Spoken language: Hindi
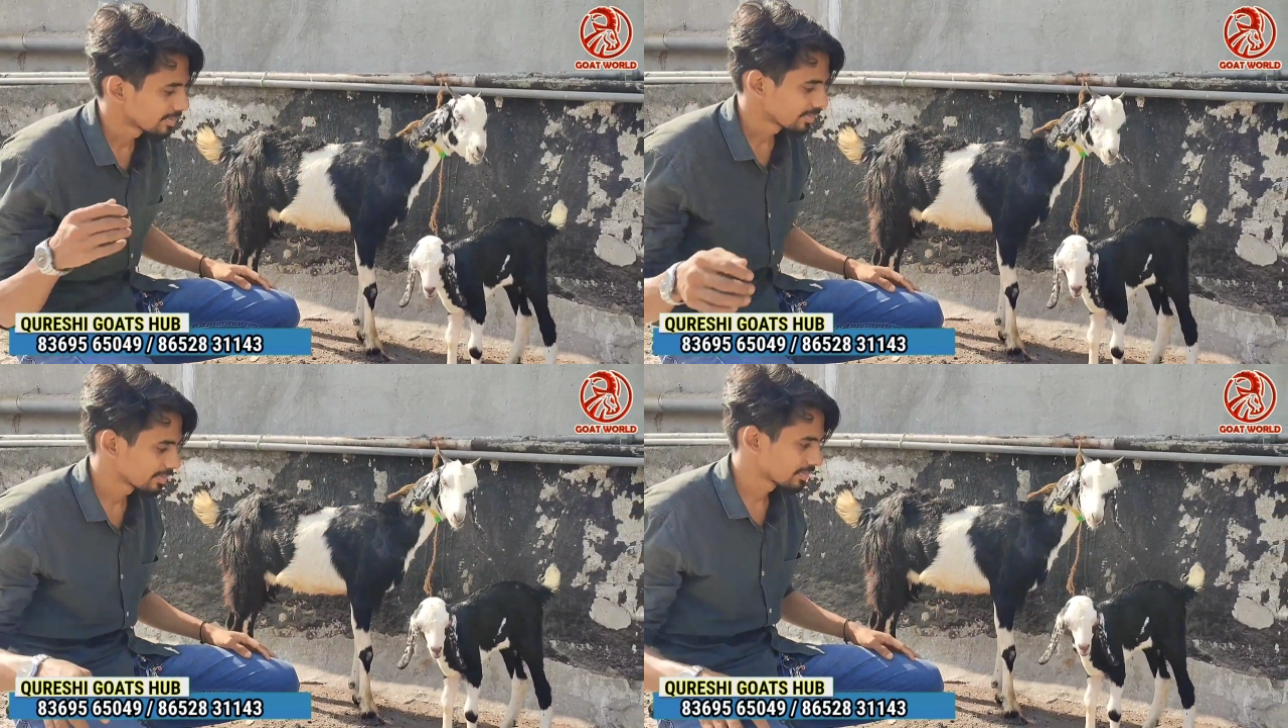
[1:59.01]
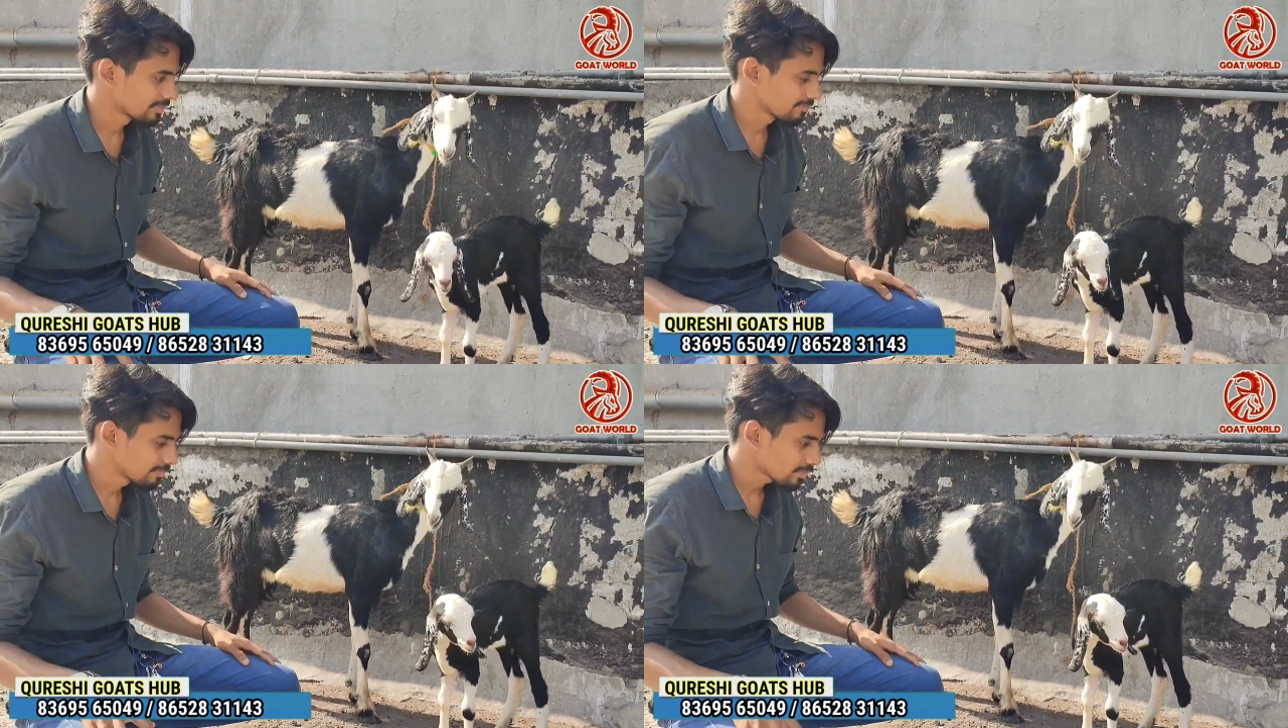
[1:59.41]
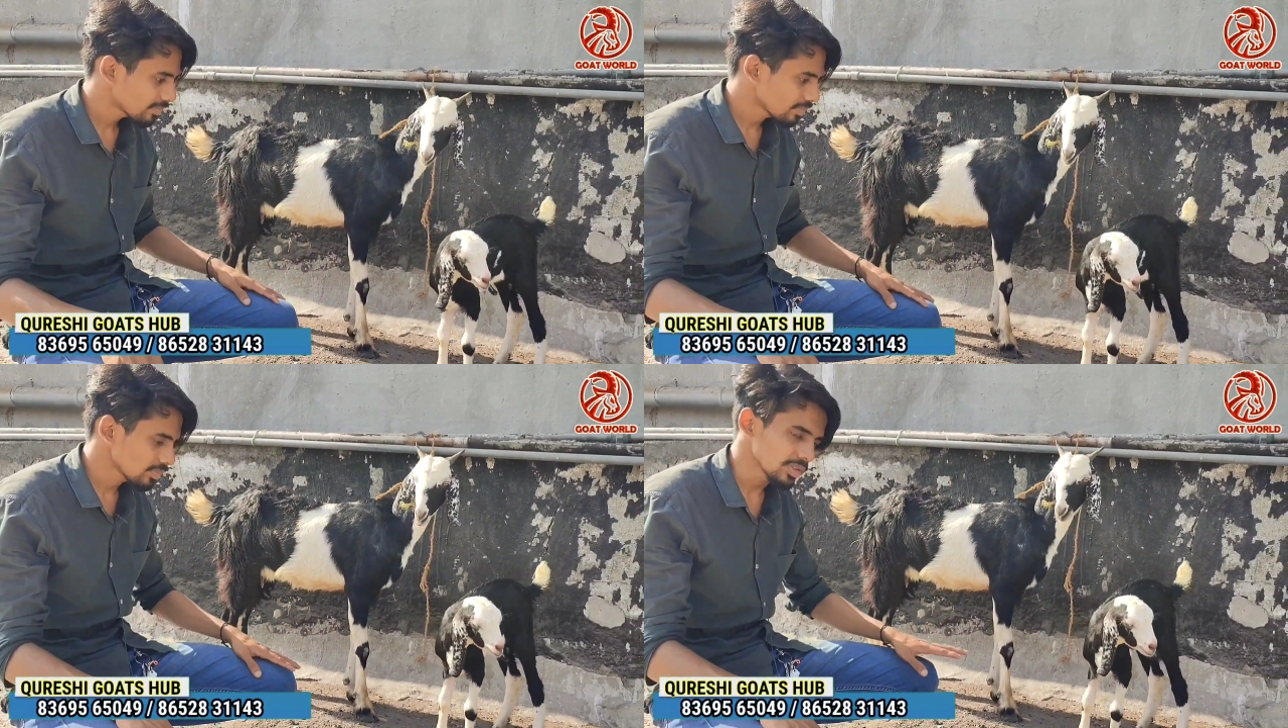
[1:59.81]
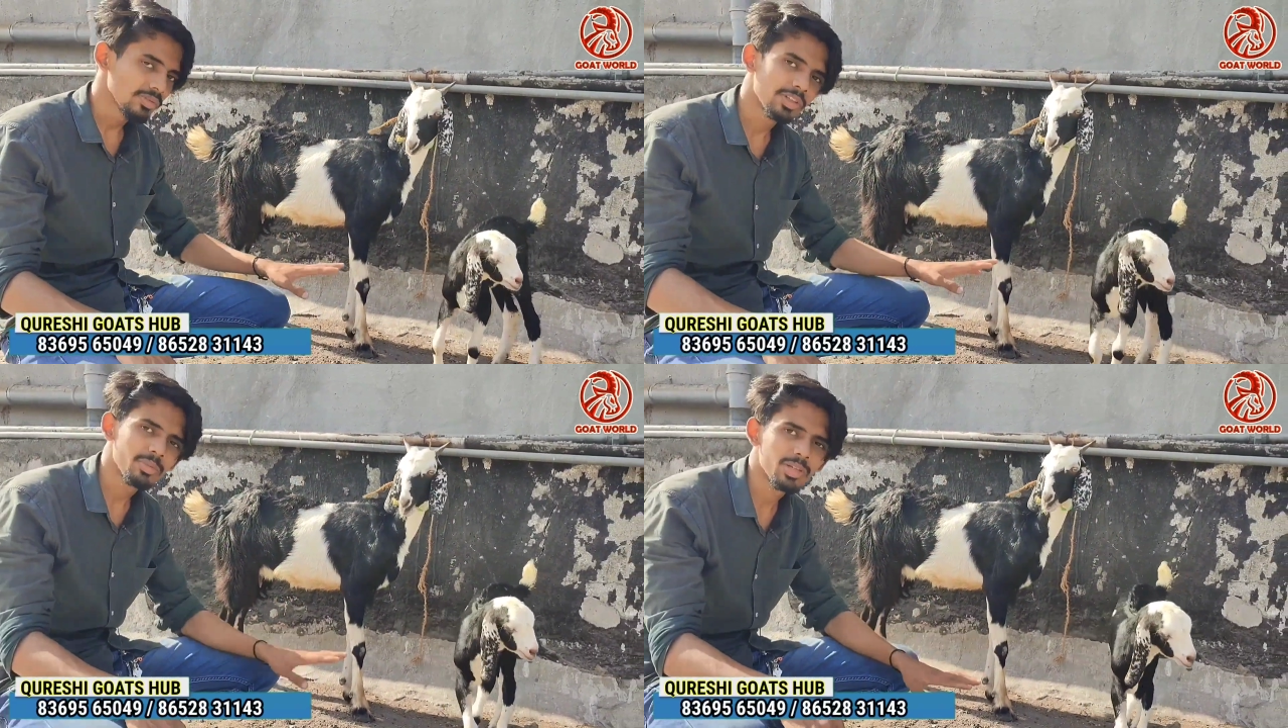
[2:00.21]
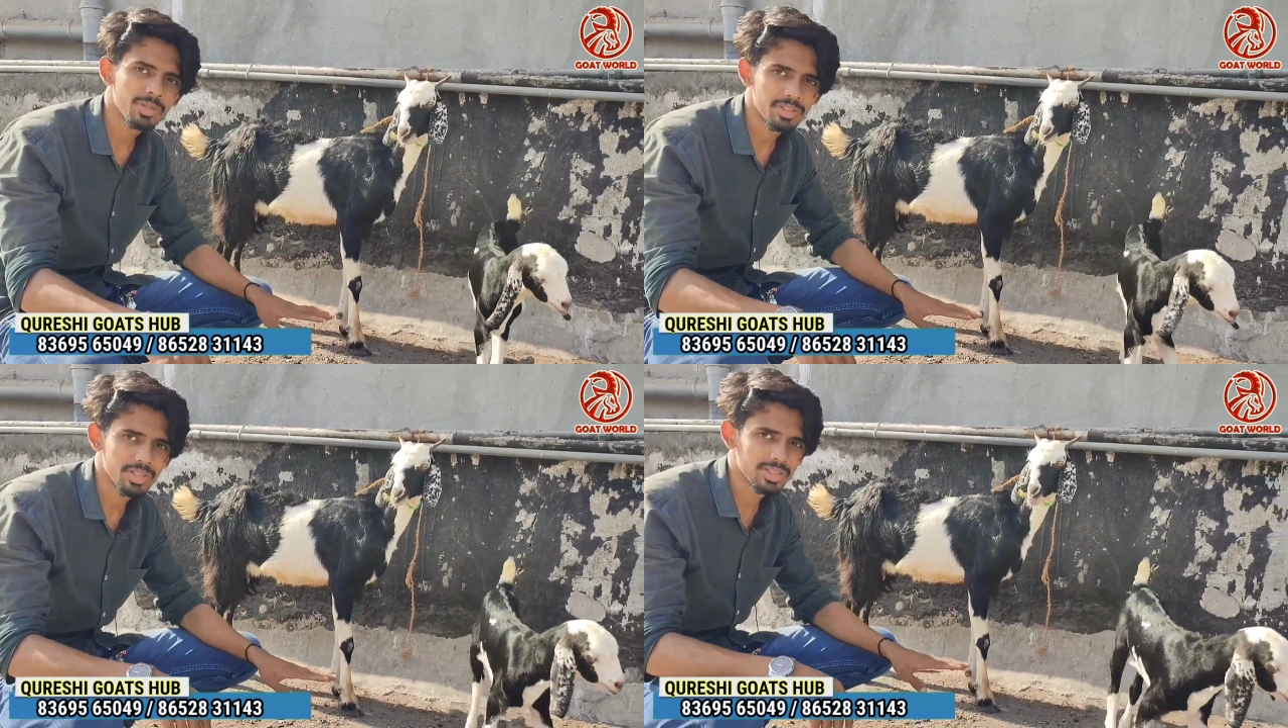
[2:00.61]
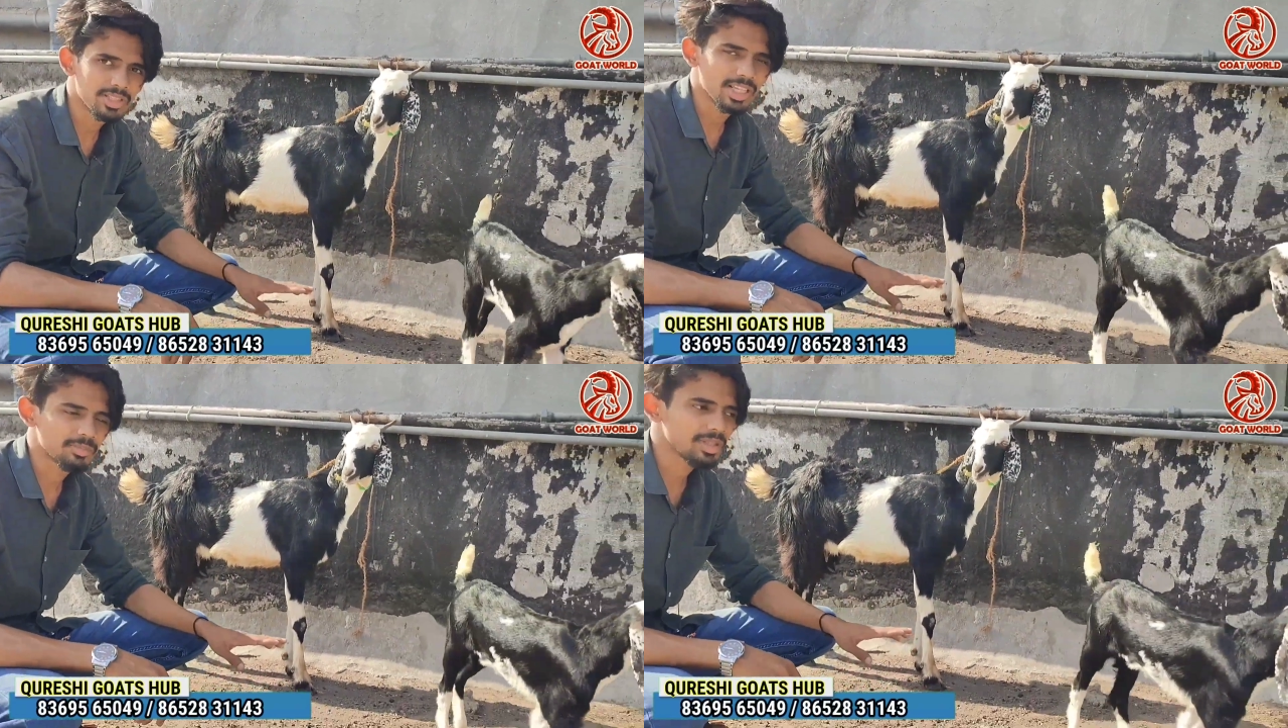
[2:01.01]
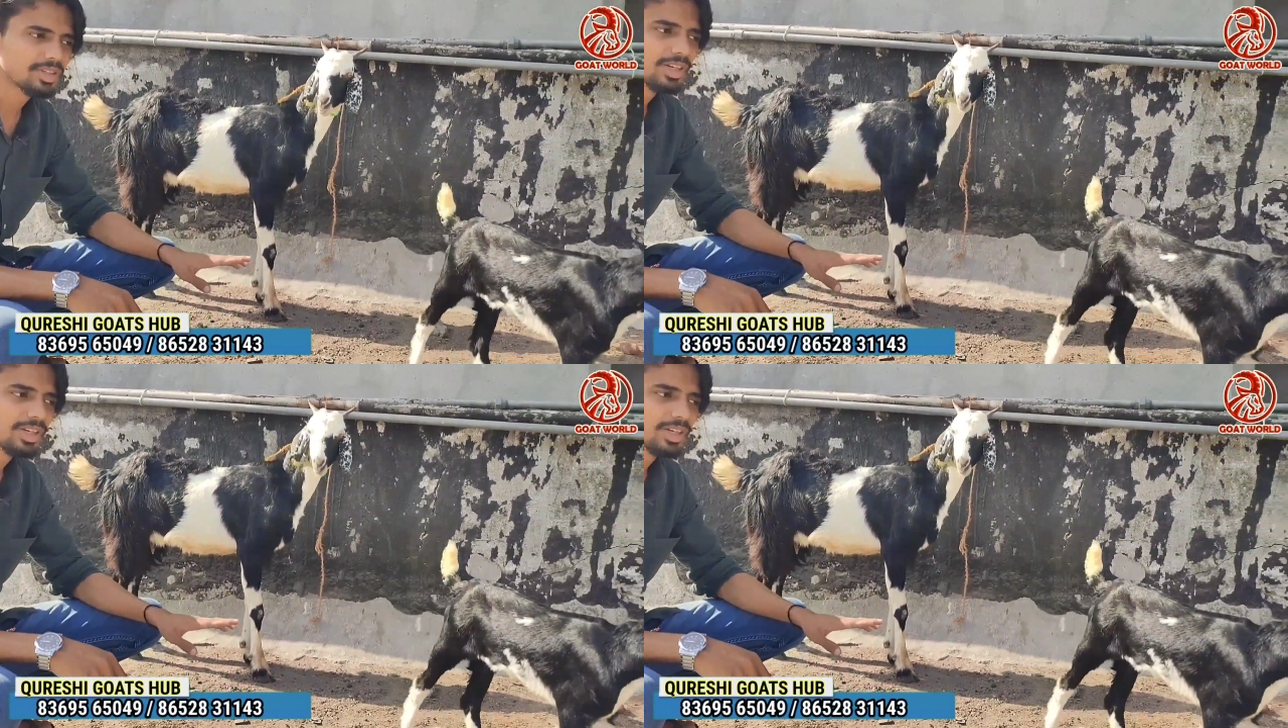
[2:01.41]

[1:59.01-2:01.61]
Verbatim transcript: ये फीमेल बच्ची है फीमेल बच्ची इसके साथ में